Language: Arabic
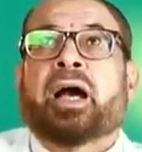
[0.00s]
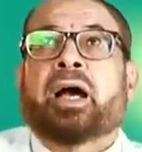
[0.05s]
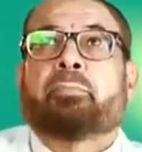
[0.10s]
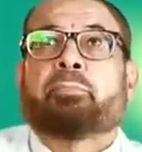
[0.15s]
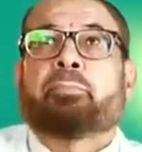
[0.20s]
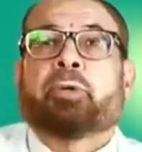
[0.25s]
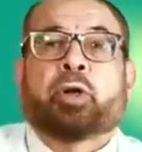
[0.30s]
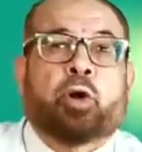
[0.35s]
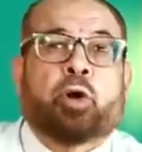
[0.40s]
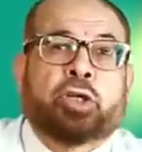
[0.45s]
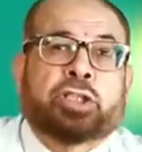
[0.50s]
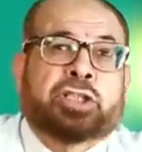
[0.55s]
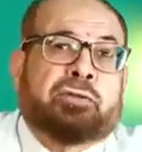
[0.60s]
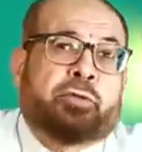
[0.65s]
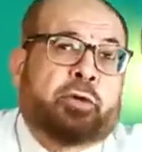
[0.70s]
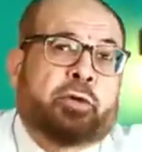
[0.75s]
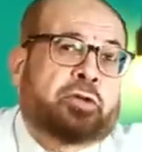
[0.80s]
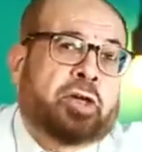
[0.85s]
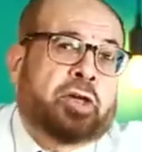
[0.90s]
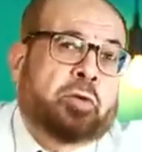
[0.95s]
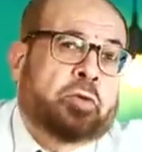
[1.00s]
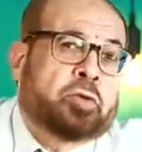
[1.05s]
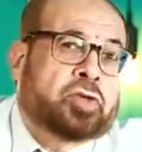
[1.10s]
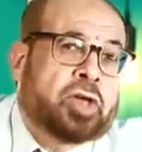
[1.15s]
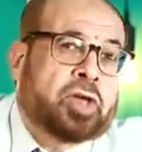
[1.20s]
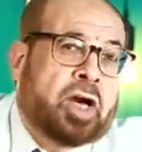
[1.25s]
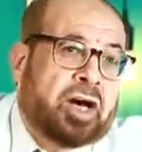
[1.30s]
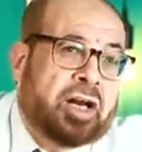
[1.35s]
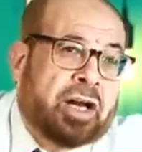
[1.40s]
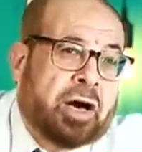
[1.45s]
بنخش في اوضتين
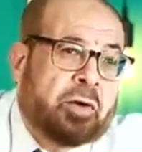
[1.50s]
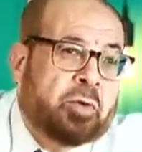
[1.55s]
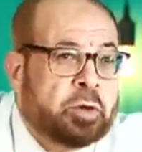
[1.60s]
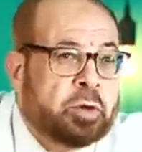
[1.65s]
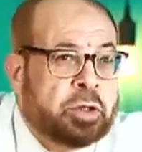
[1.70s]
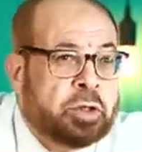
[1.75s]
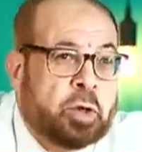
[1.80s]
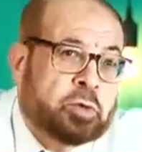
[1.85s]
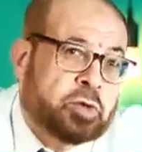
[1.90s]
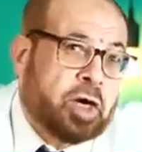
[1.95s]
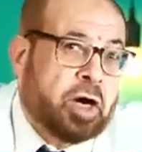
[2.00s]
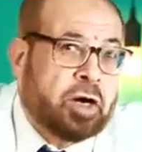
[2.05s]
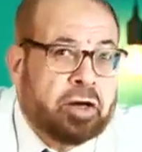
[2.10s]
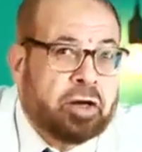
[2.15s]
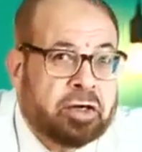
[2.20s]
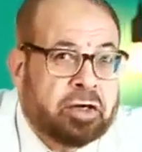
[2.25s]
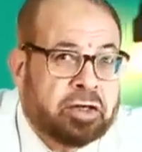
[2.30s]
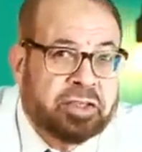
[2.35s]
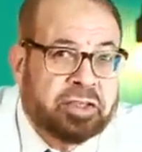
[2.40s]
وصاله او اوضه وصاله